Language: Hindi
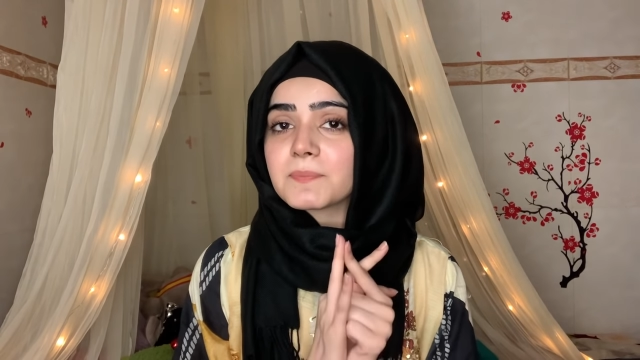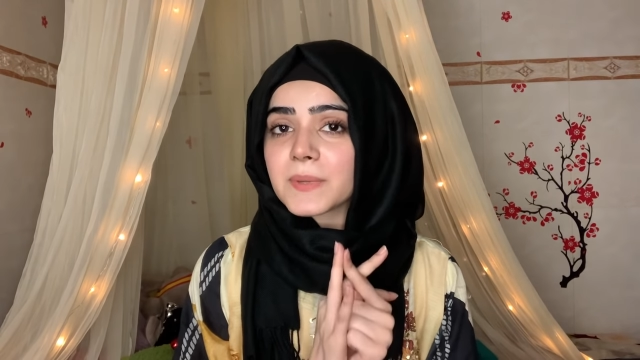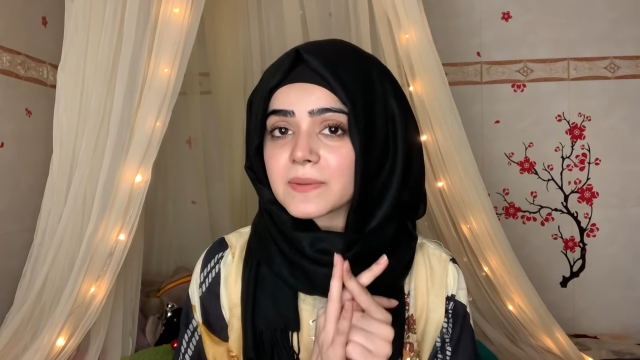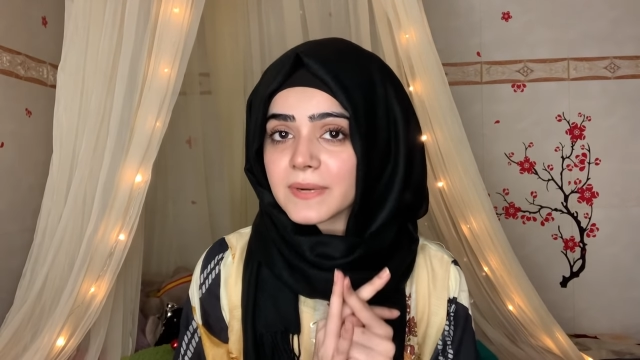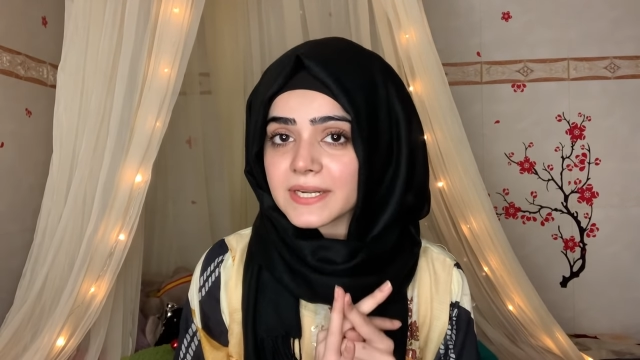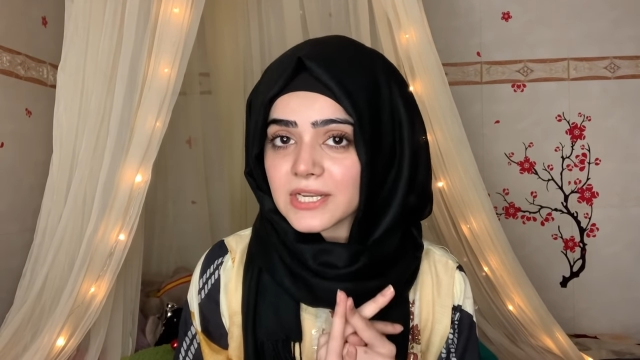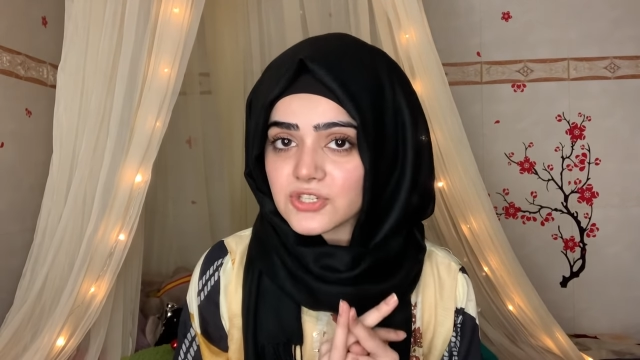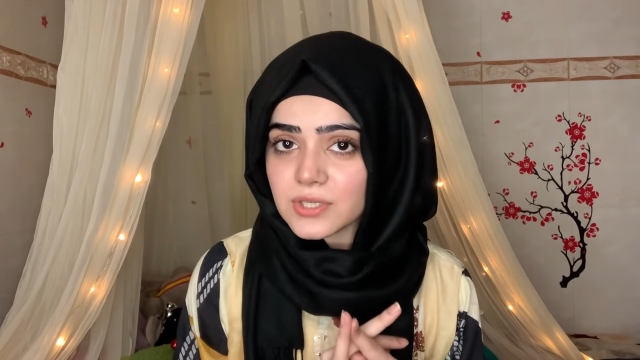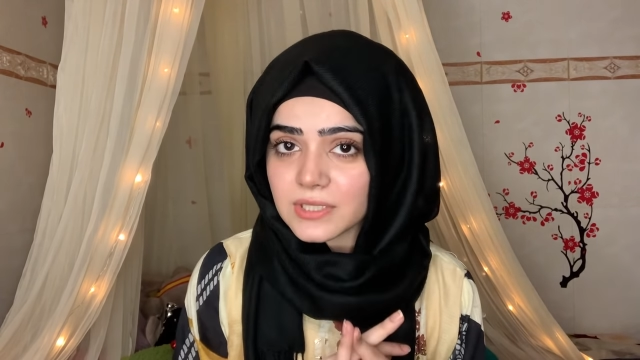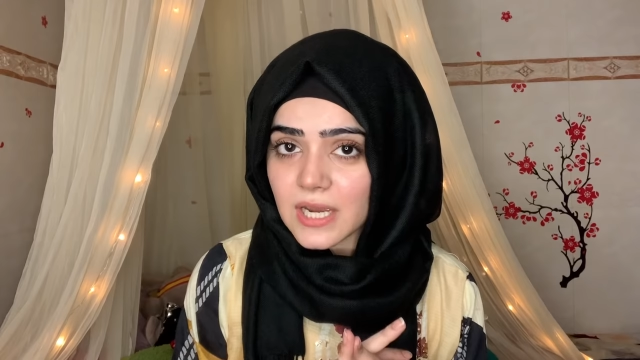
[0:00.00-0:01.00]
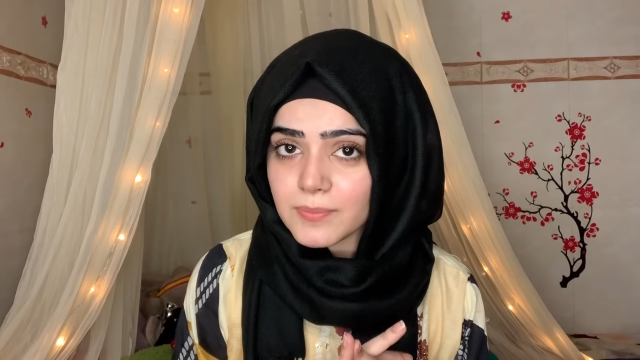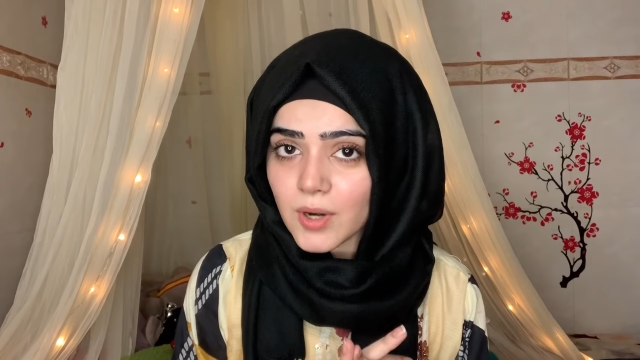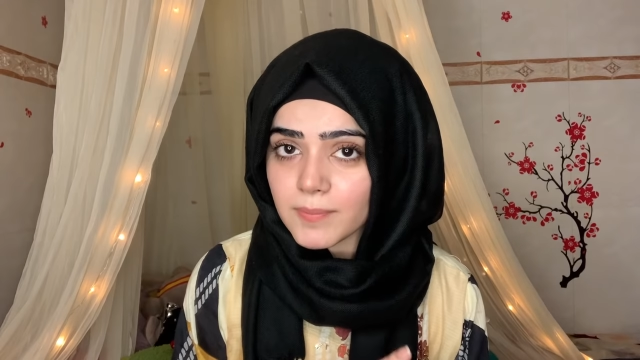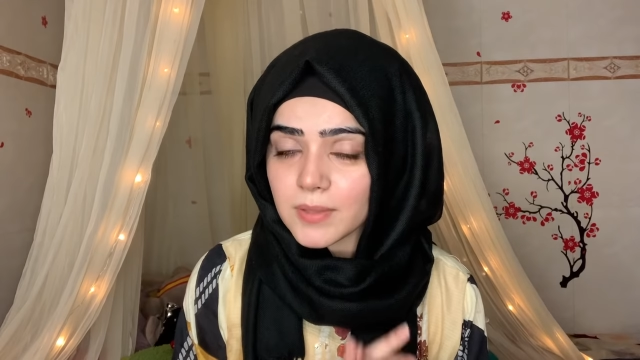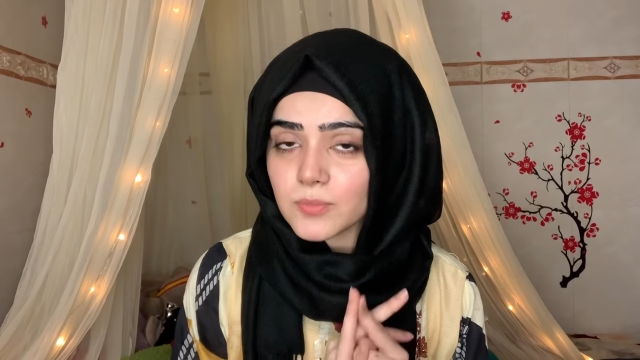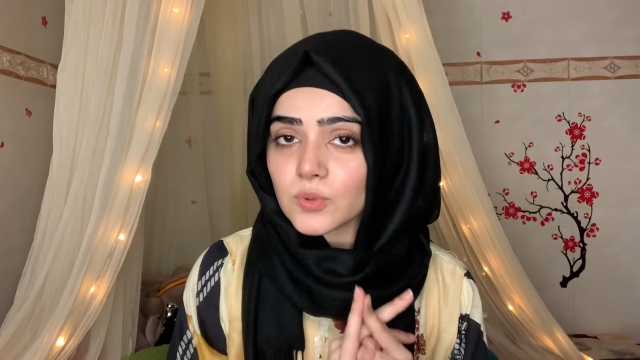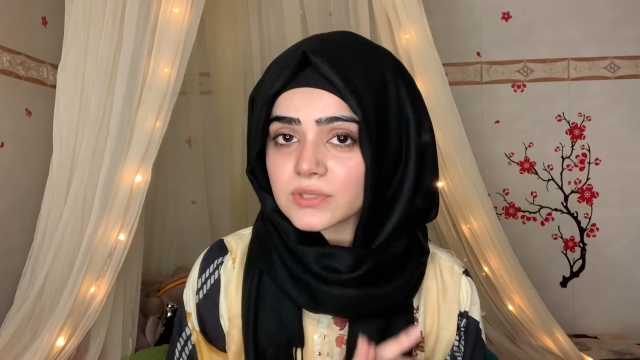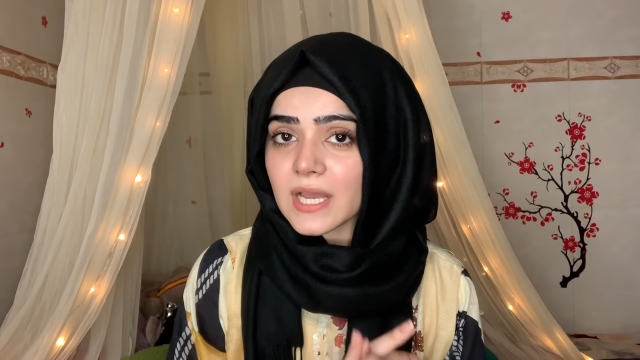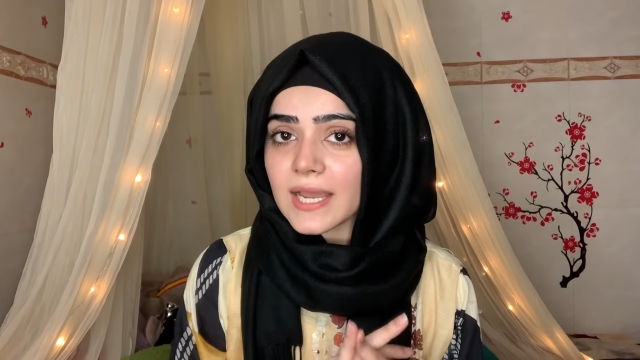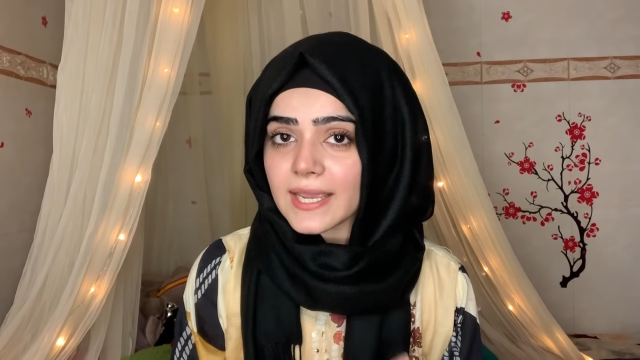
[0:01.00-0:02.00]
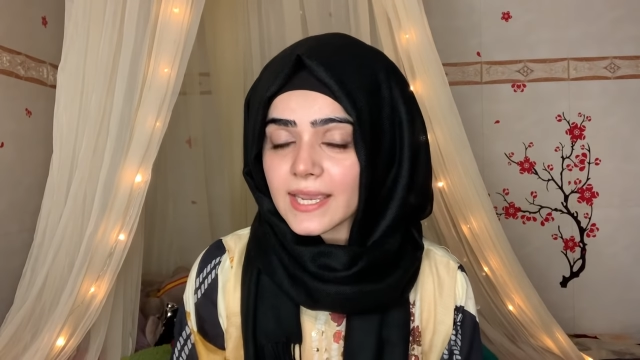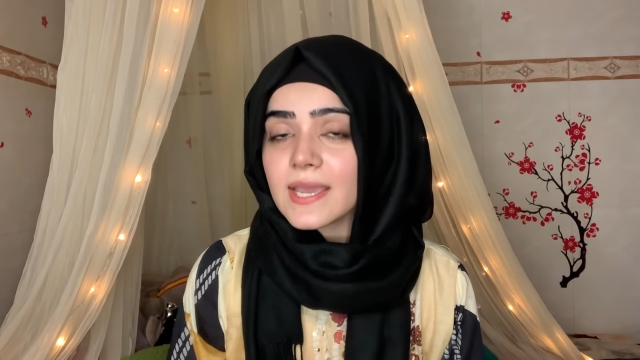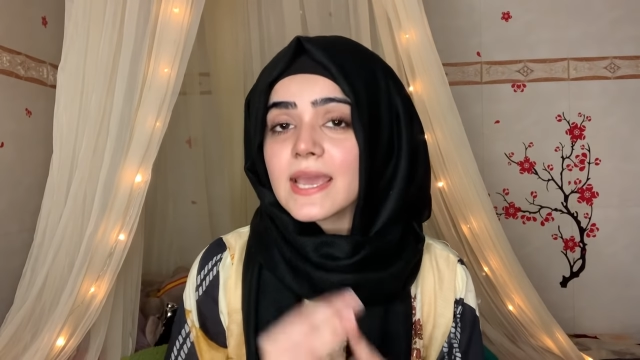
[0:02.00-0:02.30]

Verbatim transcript: पिगमेंटेशन का प्रॉब्लम होता है